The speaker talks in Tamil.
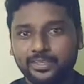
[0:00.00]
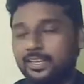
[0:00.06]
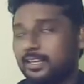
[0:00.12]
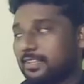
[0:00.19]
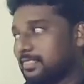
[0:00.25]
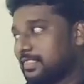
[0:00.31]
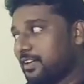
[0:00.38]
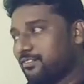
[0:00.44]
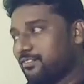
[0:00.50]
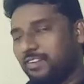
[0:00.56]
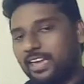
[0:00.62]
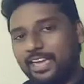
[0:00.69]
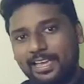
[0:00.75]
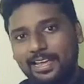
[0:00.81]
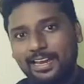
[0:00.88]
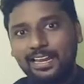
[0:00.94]
த
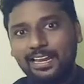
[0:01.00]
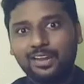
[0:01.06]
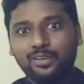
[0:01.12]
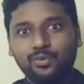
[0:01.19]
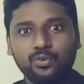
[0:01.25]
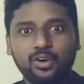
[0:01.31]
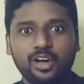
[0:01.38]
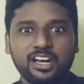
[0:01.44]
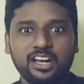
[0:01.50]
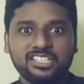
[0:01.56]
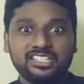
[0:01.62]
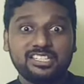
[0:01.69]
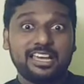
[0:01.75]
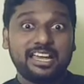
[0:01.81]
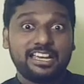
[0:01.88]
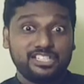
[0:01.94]
வேல் வாஸ்ட்
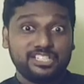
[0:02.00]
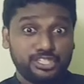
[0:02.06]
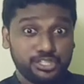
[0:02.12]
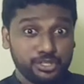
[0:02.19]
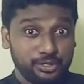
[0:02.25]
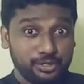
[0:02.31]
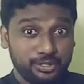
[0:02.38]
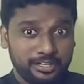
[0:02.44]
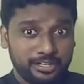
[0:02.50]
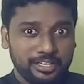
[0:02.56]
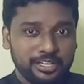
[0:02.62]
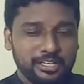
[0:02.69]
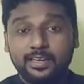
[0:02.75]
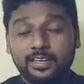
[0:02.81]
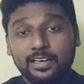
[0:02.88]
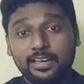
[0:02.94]
அஷோர்
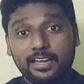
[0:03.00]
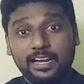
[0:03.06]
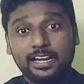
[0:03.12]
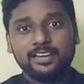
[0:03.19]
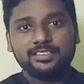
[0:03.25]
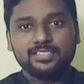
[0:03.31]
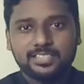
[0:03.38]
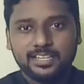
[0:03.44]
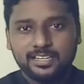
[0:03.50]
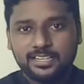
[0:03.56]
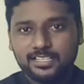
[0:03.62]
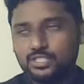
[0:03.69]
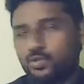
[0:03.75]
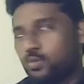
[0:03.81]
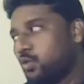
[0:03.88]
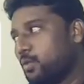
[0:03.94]
ரெண்டாவது
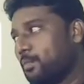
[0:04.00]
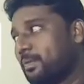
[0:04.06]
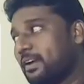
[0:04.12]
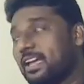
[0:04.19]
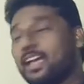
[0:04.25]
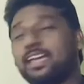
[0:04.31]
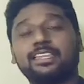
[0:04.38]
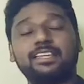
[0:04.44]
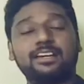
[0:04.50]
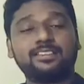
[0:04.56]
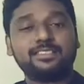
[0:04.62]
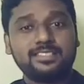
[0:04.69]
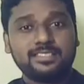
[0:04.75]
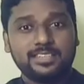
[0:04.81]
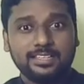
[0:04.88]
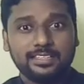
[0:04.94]
சென்டென்ஸ் உருப்படியாக ஏதாவது
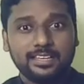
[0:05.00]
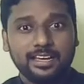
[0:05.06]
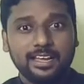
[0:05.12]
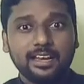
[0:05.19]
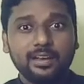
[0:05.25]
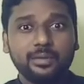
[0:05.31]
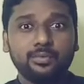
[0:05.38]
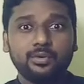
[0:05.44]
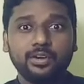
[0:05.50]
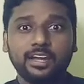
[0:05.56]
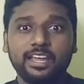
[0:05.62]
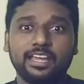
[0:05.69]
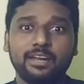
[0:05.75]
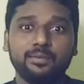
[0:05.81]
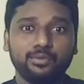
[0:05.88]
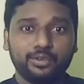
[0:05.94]
செய்தால்
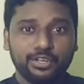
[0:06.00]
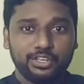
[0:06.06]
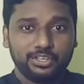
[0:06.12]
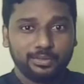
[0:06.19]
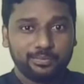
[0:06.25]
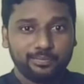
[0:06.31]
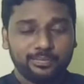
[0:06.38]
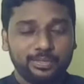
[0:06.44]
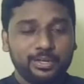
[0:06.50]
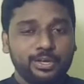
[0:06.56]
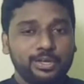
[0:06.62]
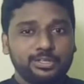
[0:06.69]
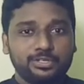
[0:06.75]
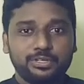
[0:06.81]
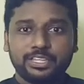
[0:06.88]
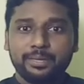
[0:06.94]
முன்னேற முடியும்
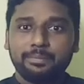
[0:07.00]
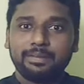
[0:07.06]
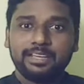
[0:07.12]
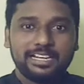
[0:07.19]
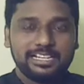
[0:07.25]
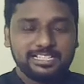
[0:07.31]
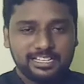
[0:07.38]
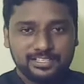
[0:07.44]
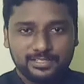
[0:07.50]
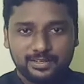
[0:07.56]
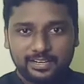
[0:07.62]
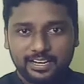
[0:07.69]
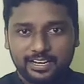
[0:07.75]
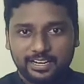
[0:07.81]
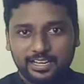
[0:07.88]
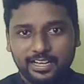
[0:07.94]
ஸோ இது எப்படி இங்கிலீஷில்
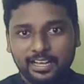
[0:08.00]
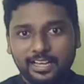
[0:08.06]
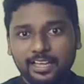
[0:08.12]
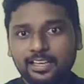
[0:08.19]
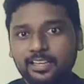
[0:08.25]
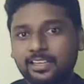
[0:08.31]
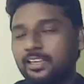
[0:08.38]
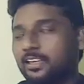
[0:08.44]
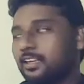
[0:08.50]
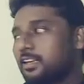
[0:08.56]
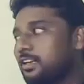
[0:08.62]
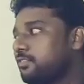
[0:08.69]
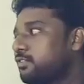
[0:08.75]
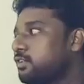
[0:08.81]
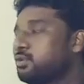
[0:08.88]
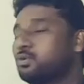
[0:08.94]
சொன்னாங்கன்னா
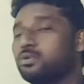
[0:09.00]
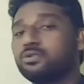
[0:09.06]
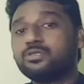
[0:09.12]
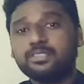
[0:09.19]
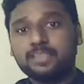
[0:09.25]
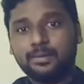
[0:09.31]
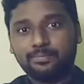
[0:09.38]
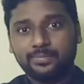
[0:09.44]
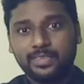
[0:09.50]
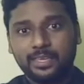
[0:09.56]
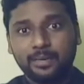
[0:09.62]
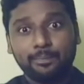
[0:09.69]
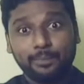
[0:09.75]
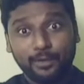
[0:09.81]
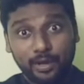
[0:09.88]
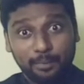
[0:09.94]
இஃப் யூ டூ சம்திங்
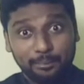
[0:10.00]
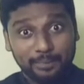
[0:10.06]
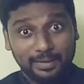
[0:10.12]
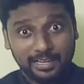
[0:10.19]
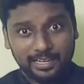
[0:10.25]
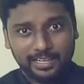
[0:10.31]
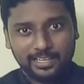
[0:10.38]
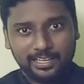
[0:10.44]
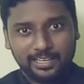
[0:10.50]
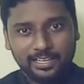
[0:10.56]
ப்ராப்பர்லி